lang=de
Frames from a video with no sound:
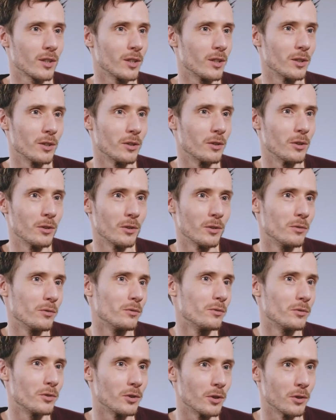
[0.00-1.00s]

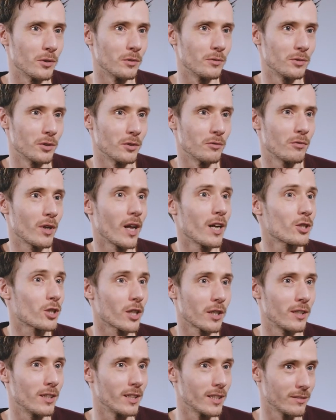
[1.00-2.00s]
für, für den
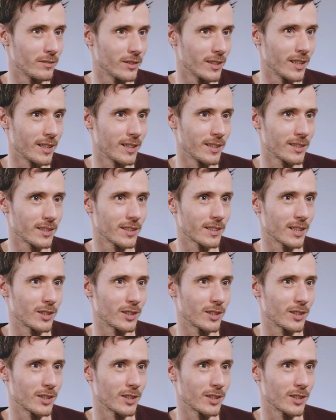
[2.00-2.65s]
Fleischhandel irgendwie da ist.